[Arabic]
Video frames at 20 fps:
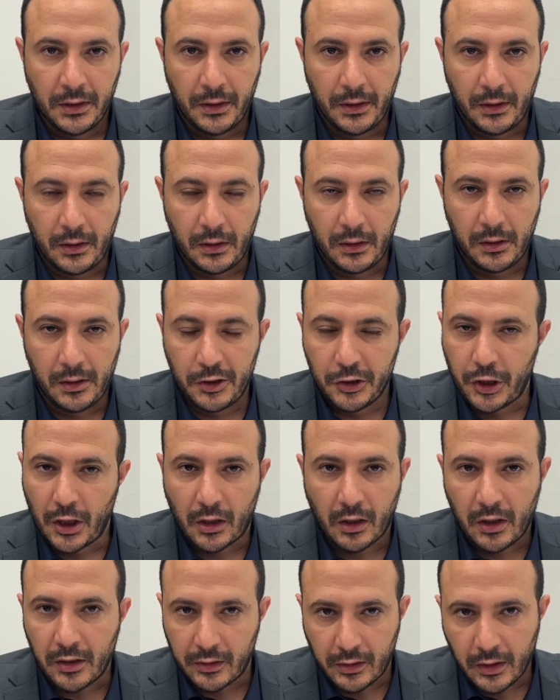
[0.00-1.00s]
آه، اجى
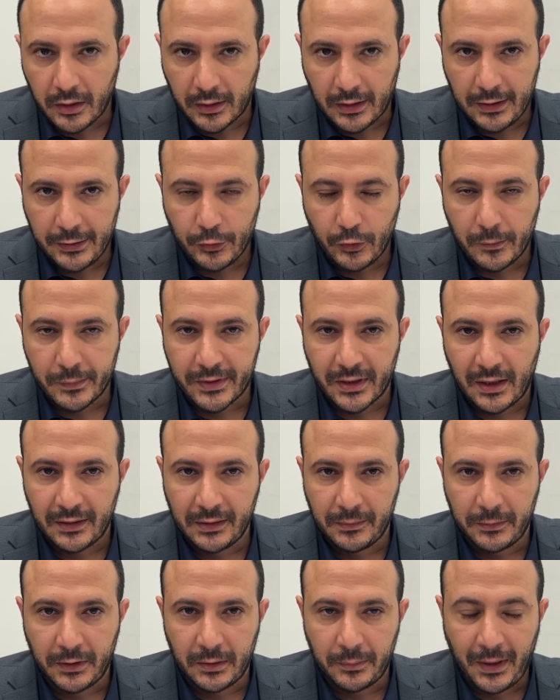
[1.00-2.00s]
القرار اليوم
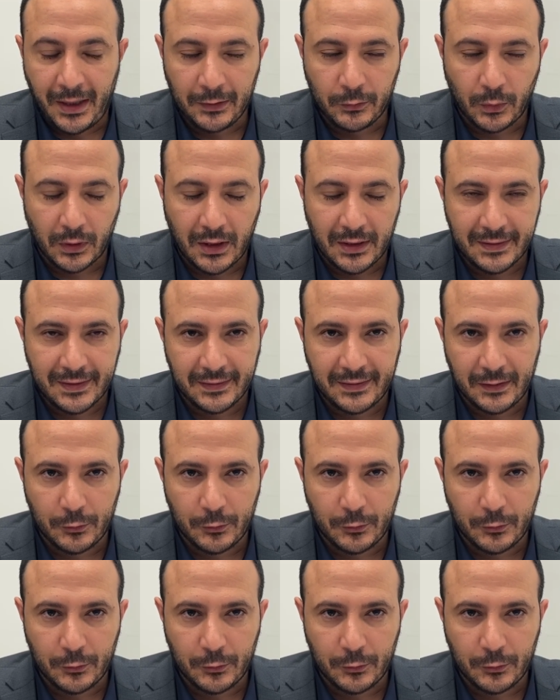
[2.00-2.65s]
صادم للبعض وخاصه